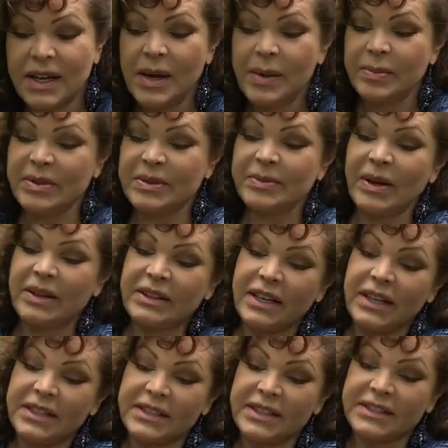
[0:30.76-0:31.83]

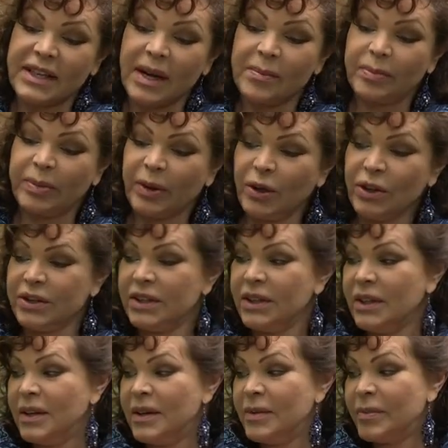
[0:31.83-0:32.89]
Посмотрите, сам плод
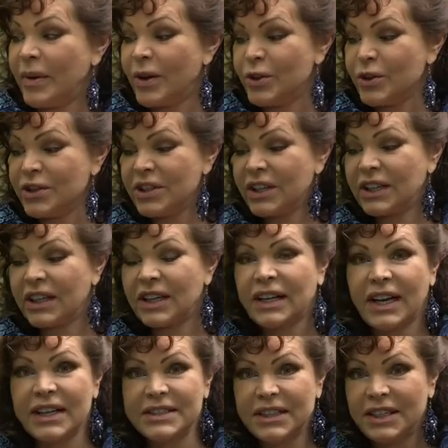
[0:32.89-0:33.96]
похож на
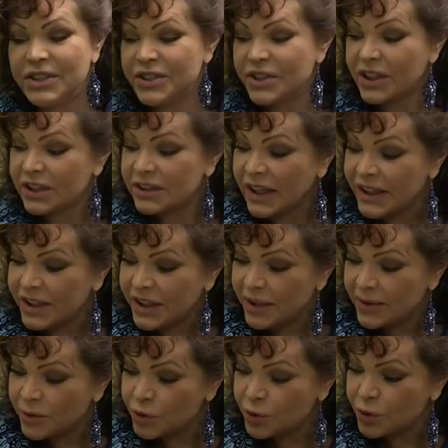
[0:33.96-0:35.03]
крокодильчика.
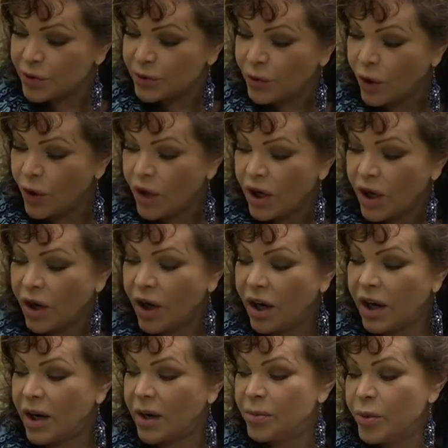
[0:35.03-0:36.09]
Такие вот у него
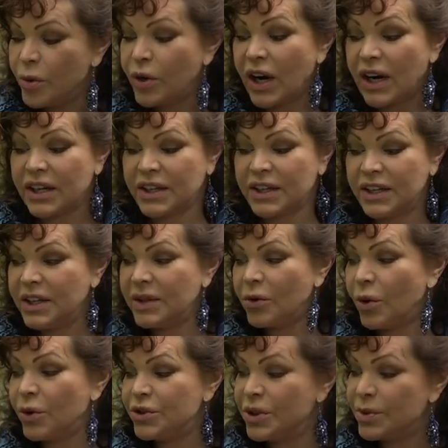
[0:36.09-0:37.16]
э, бугорки,
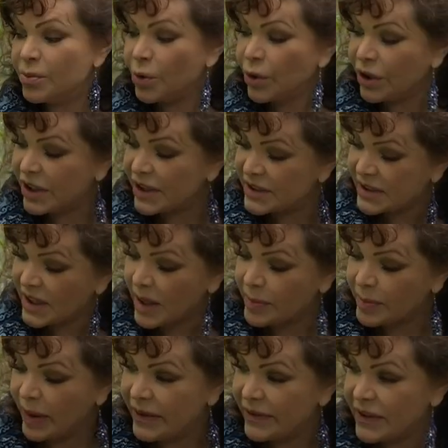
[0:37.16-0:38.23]
очень бугристая
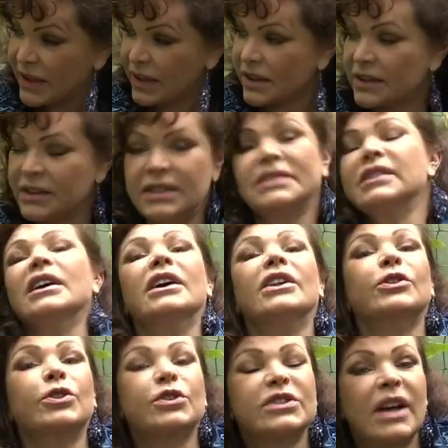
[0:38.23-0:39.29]
поверхность.
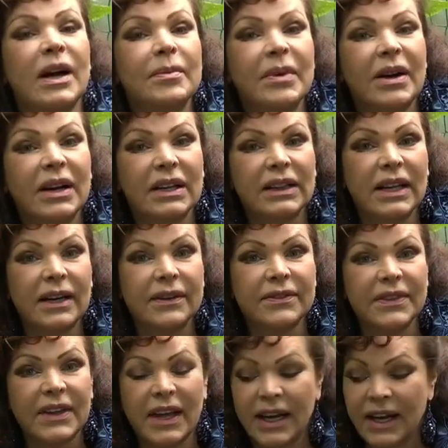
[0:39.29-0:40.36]
Но самое
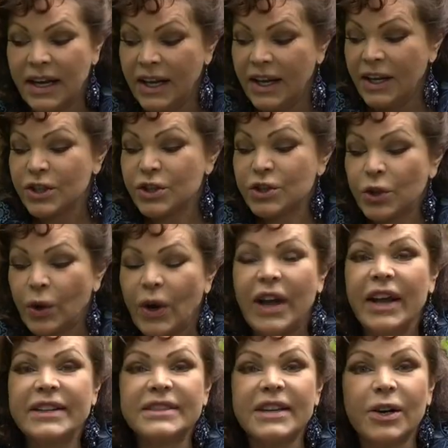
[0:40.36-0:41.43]
главное, что
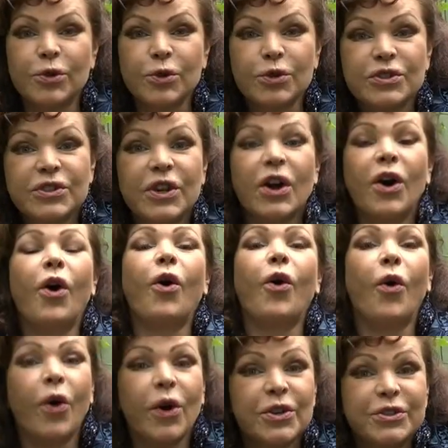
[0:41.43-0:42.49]
эти огурцы
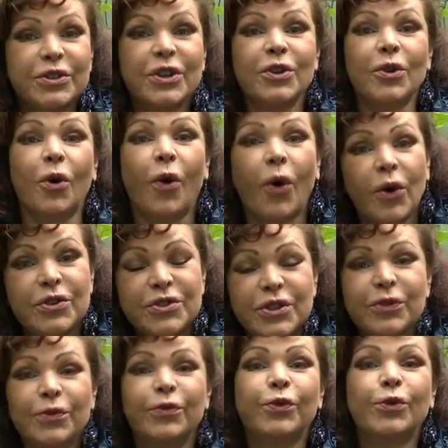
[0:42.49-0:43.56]

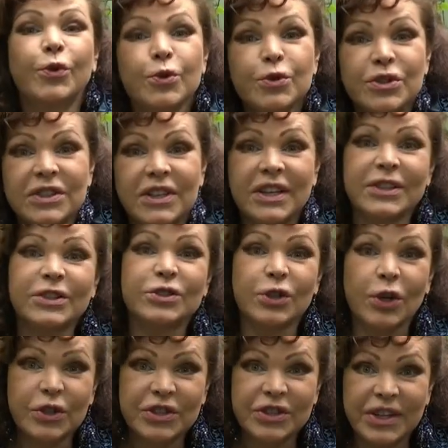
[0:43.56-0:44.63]
очень-очень вкусные,
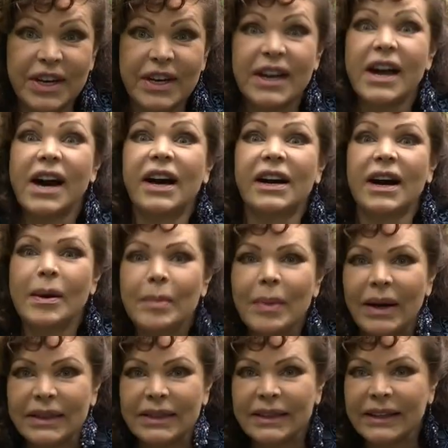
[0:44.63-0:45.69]
сочные и
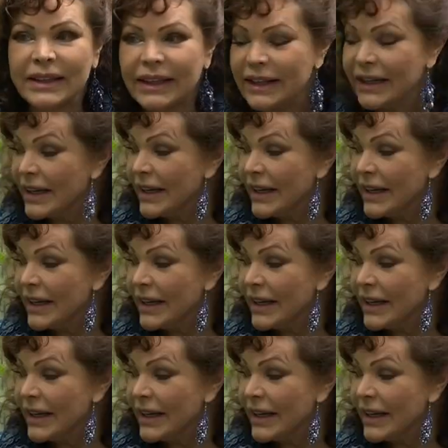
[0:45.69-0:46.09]
ароматные.